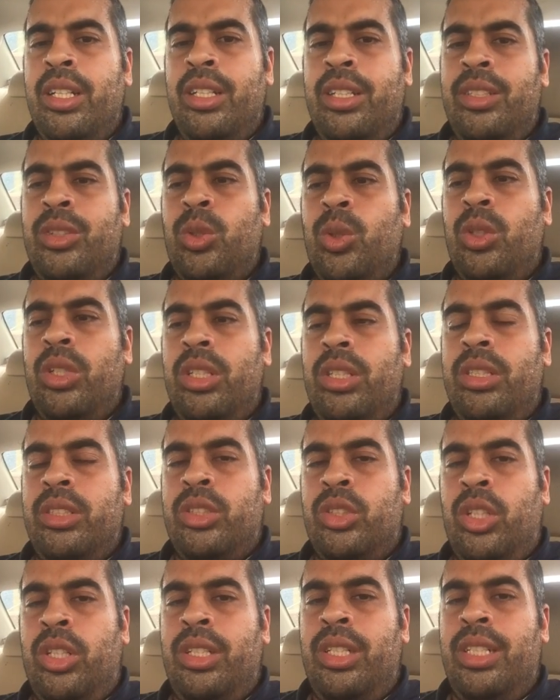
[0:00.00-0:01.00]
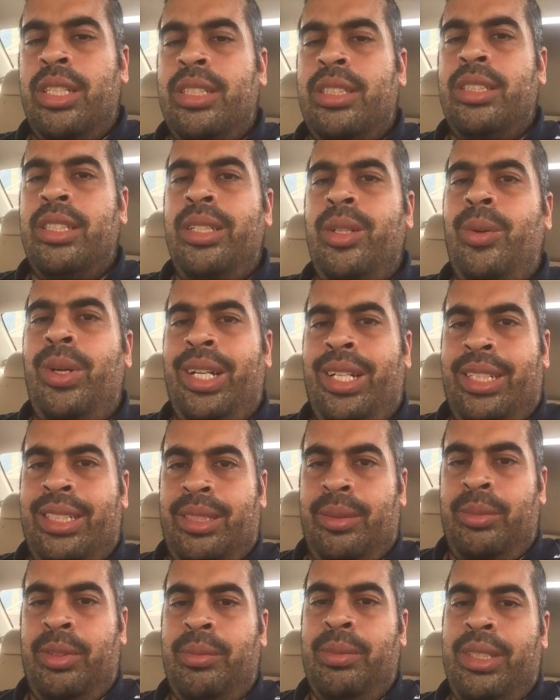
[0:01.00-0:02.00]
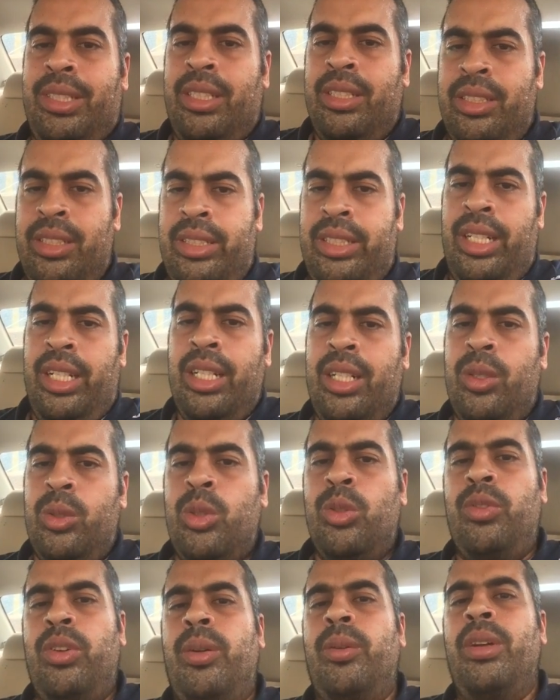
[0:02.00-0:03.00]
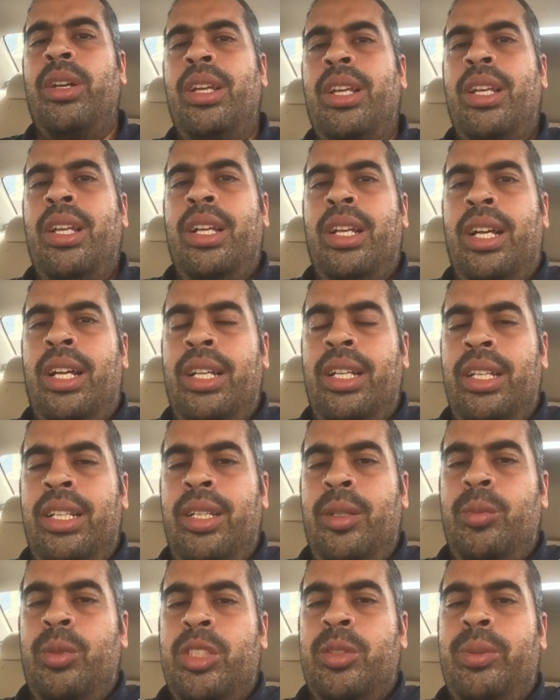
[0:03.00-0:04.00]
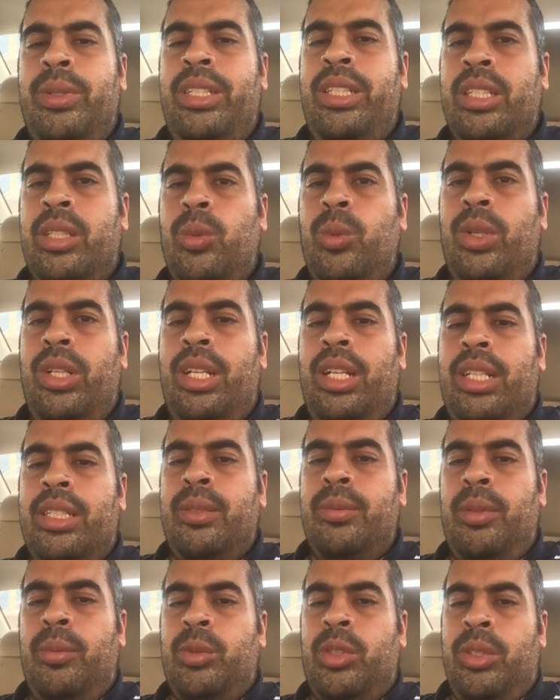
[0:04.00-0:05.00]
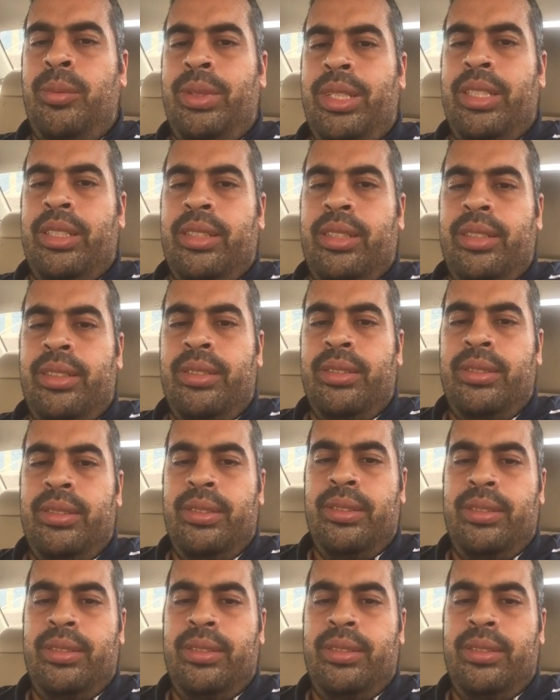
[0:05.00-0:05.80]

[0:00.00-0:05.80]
لشغل الاستشارات الهندسيه وهكذا بتبدا تدرس الحاجه وتشوفها هل هي مناسبه ليك ولا هتبقى متعبه ليك